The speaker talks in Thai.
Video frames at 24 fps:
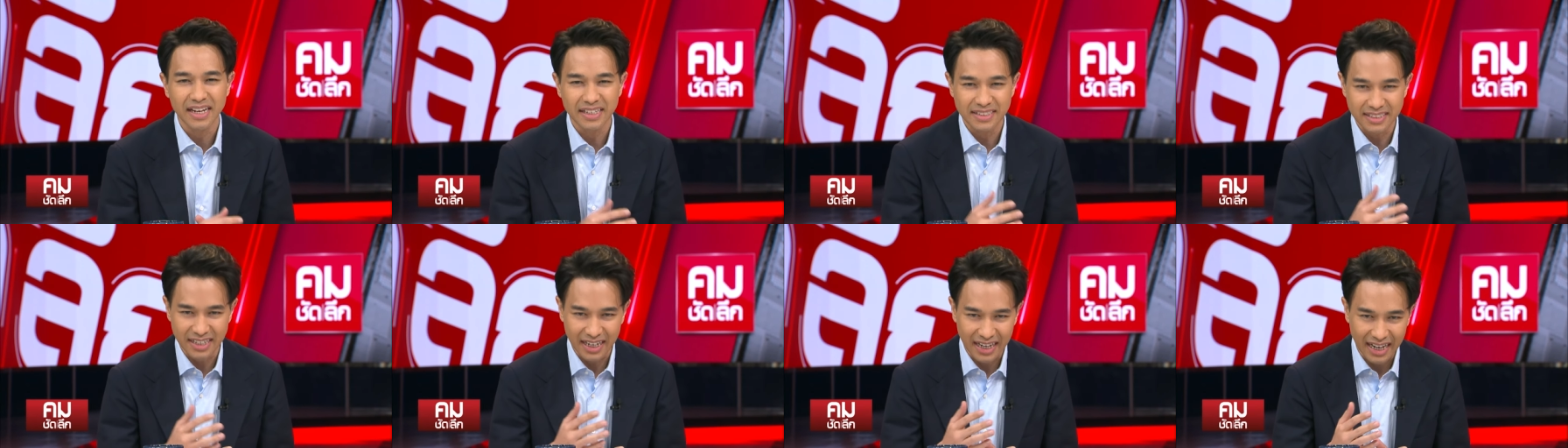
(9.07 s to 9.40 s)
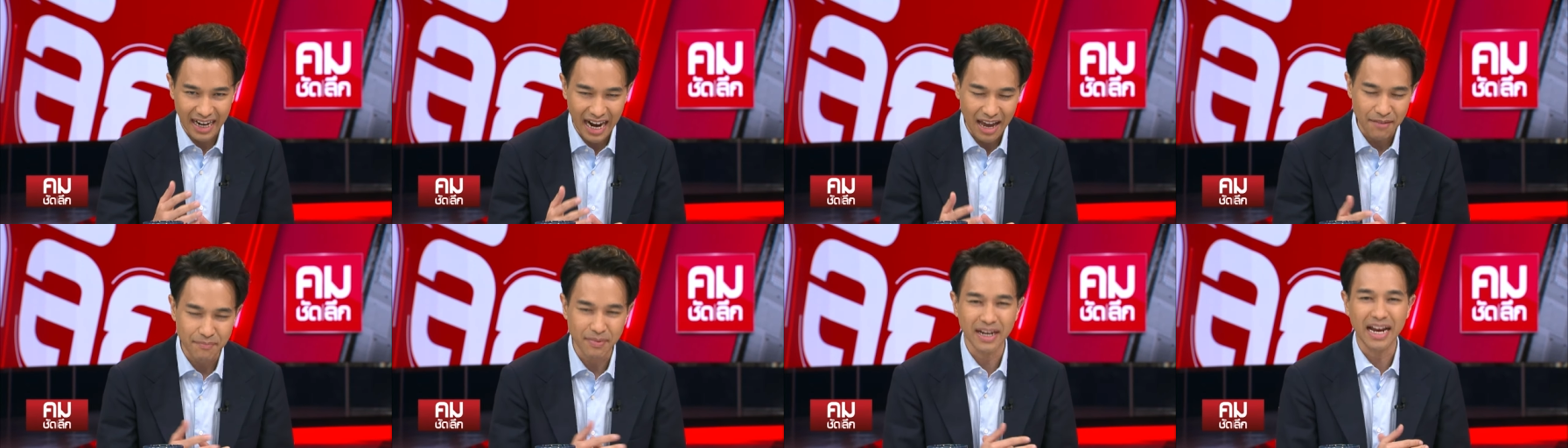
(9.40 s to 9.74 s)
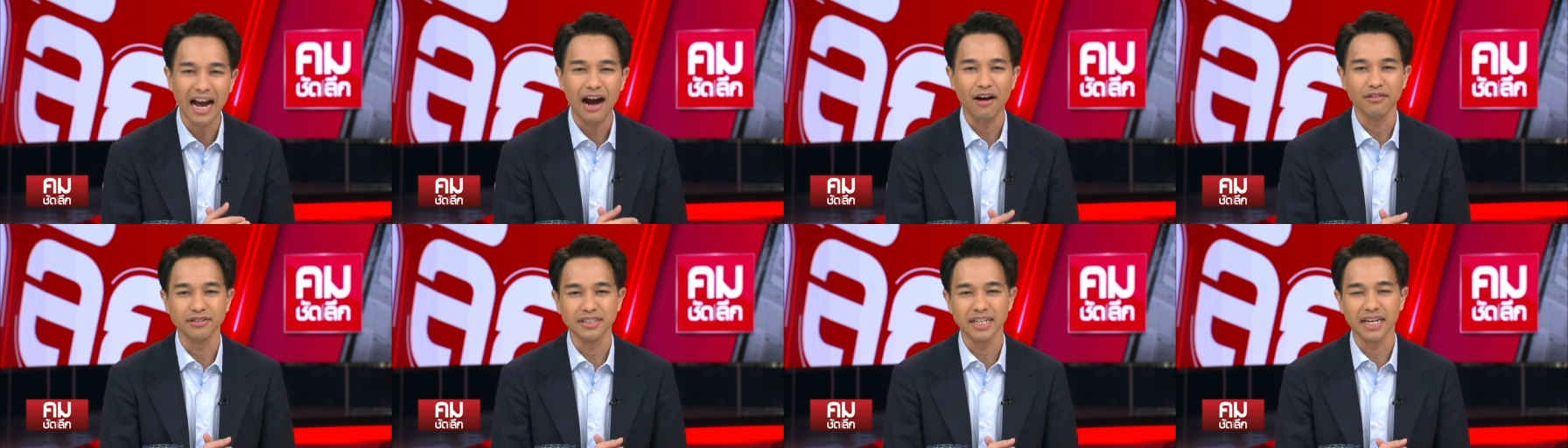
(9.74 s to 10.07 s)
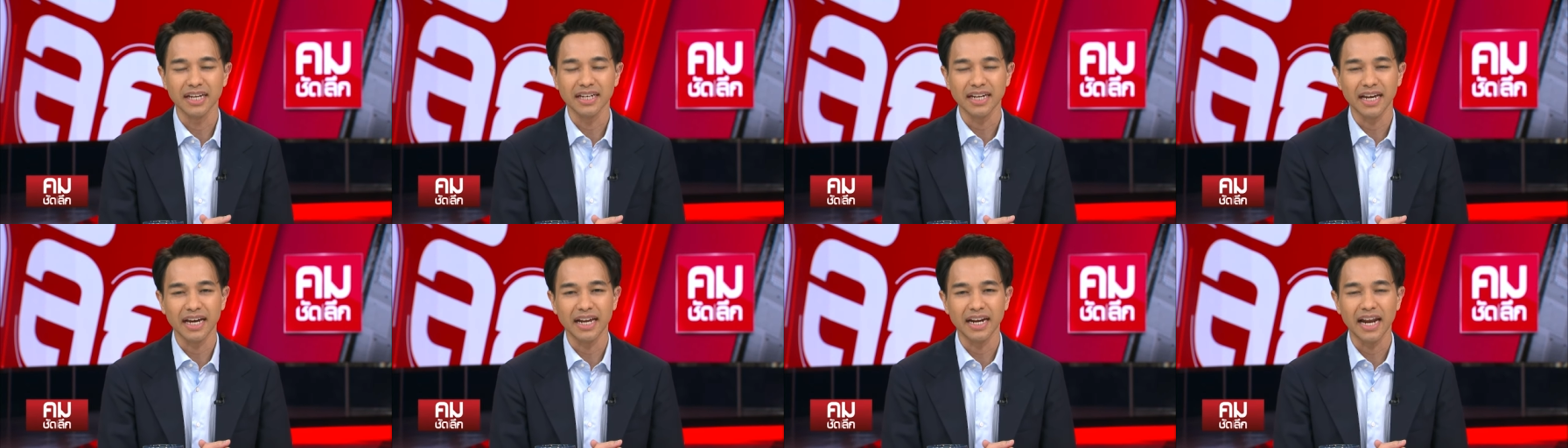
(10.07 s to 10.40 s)
จะกลายเป็นข่าวจริง
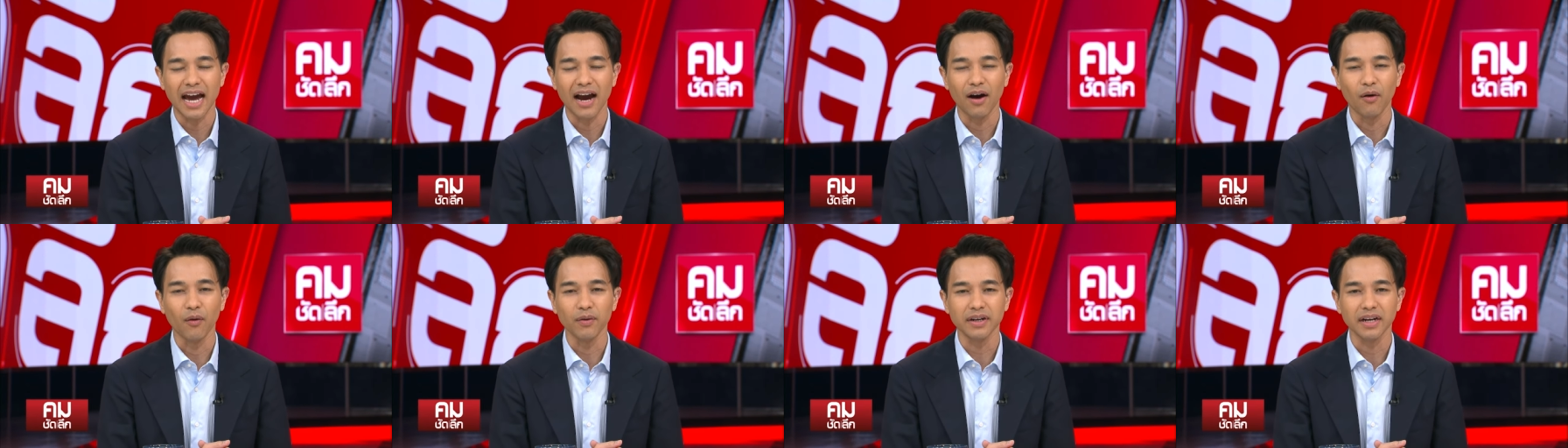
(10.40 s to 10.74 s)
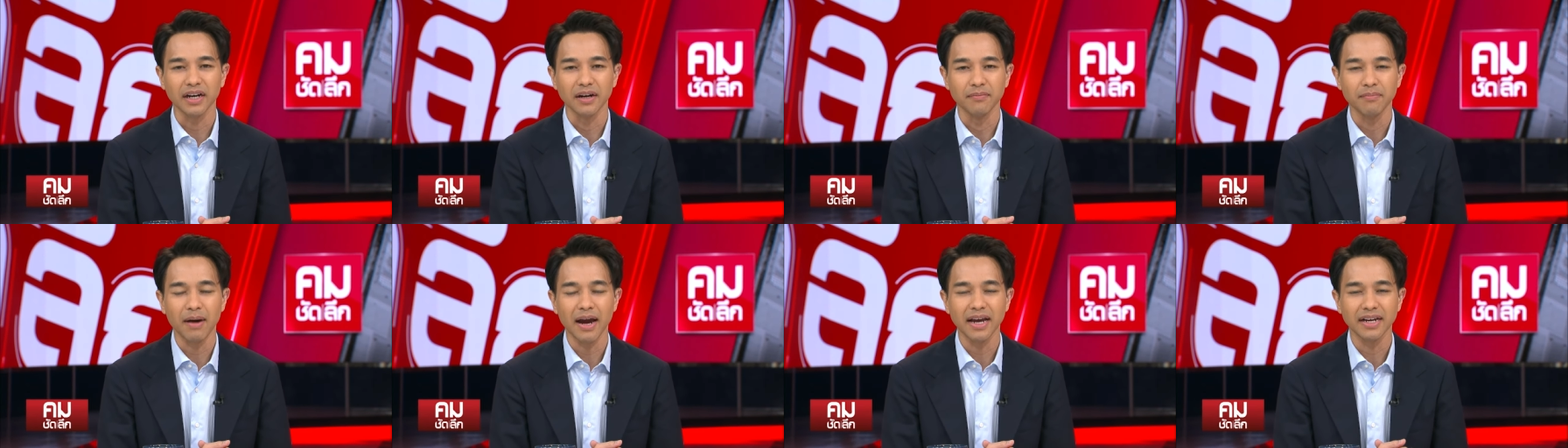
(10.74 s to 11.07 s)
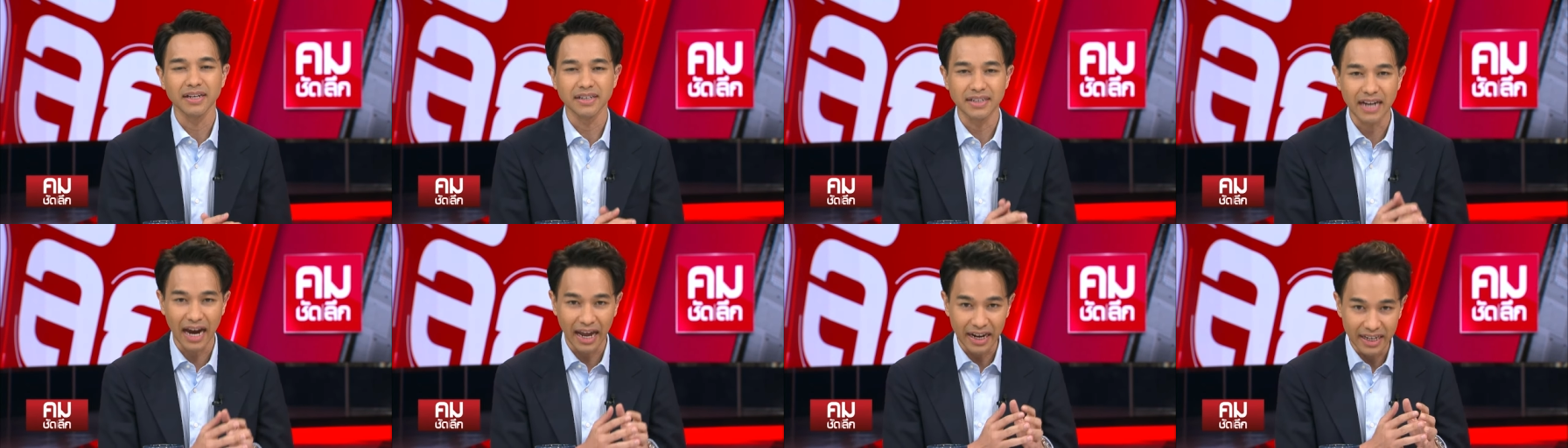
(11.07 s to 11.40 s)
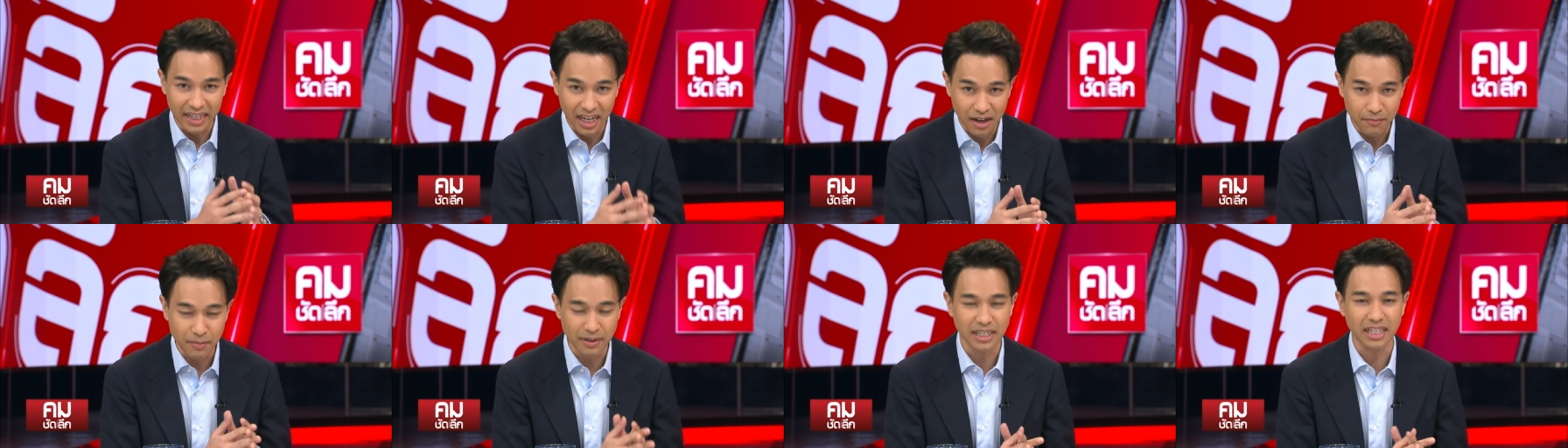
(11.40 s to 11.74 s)
ในอนาคตหรือไม่คือการ
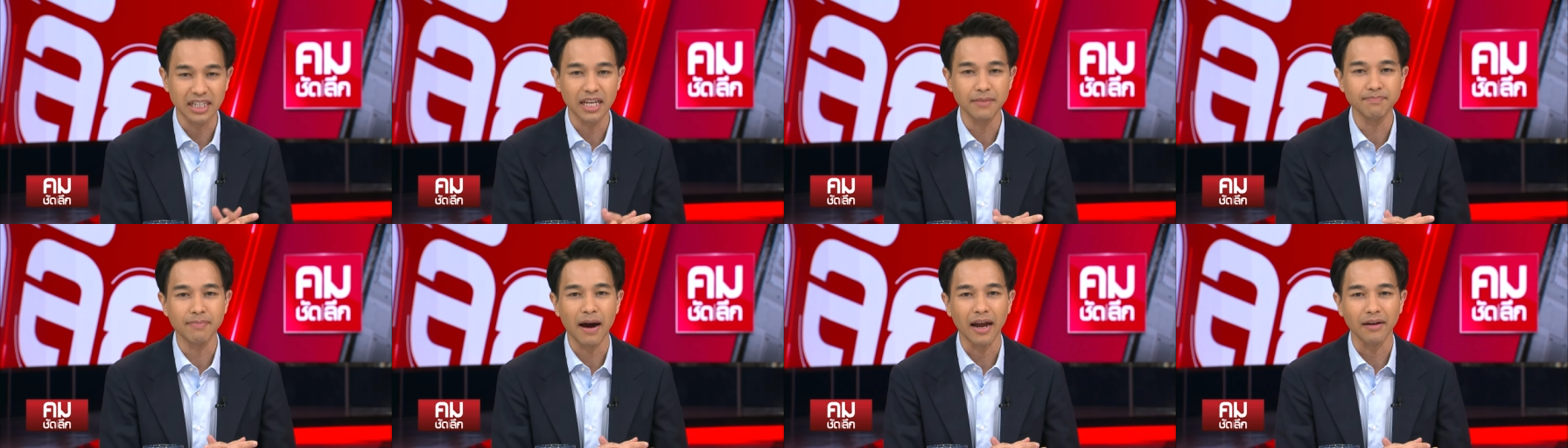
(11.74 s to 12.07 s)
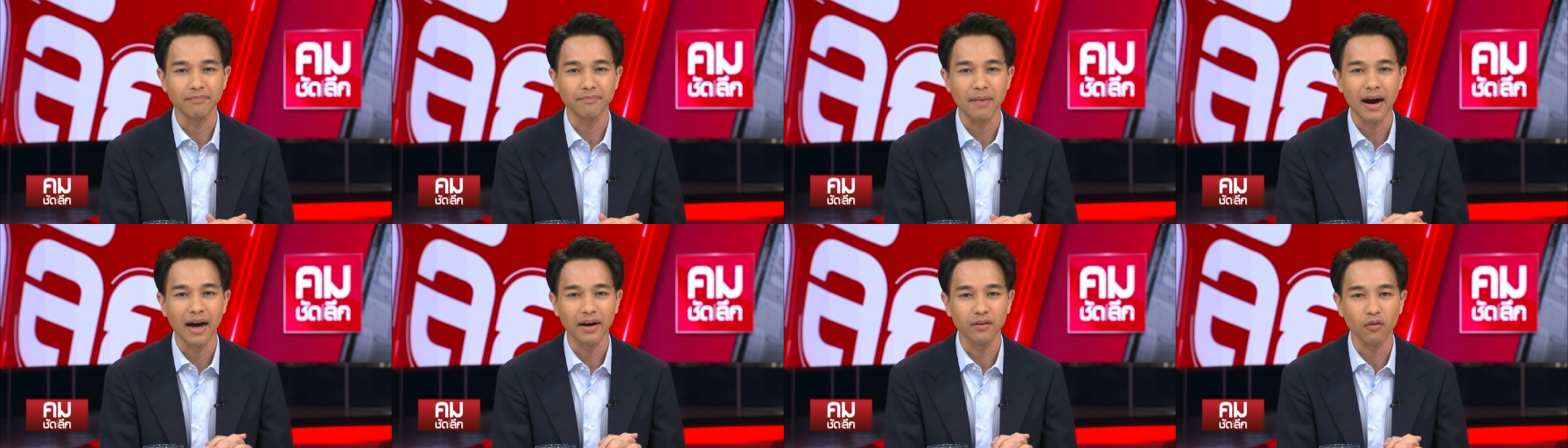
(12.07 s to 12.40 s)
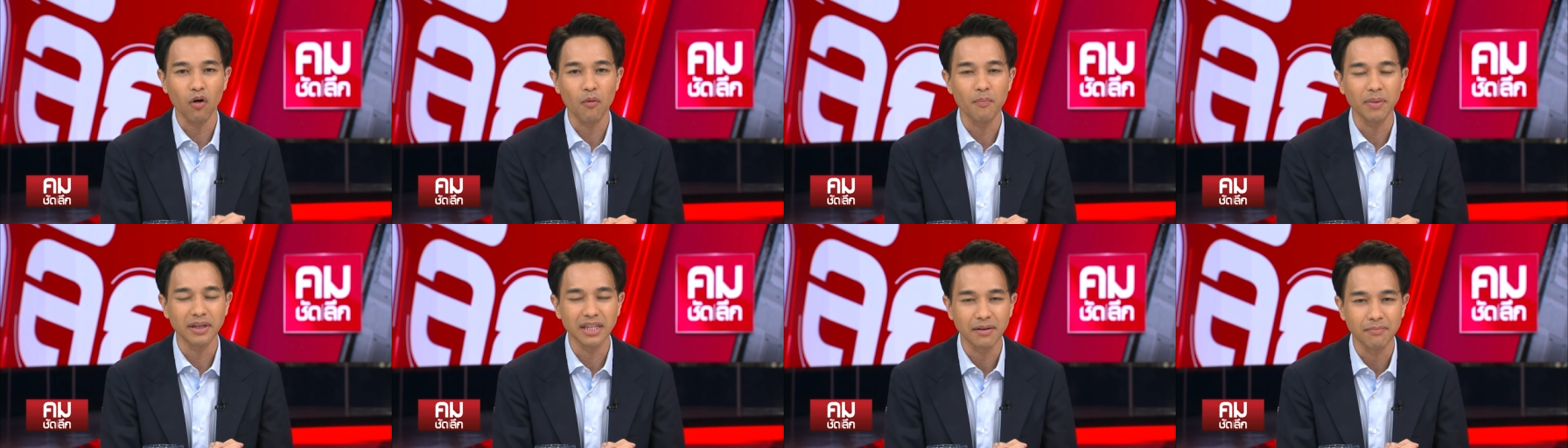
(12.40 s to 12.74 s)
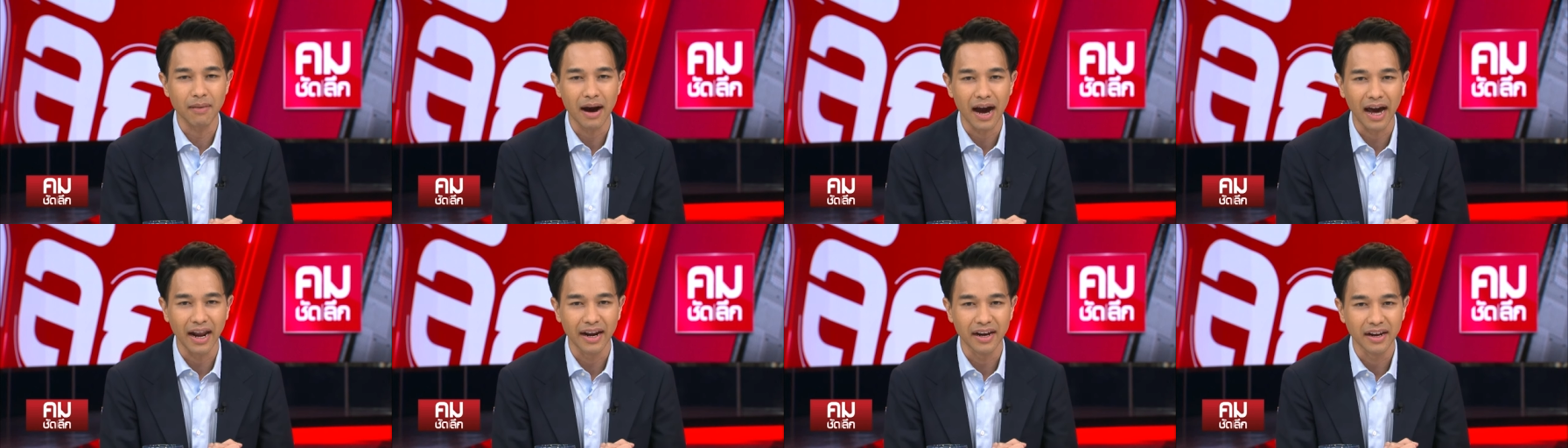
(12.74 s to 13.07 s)
ดึงประชาธิปัตย์มาร่วมรัฐ
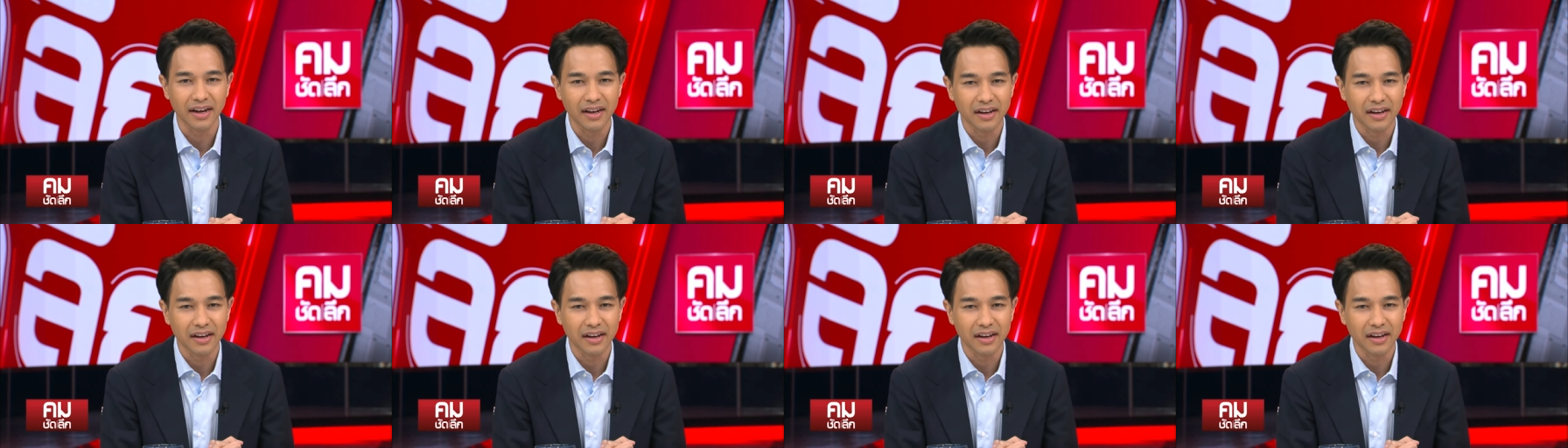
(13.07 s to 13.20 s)
บาล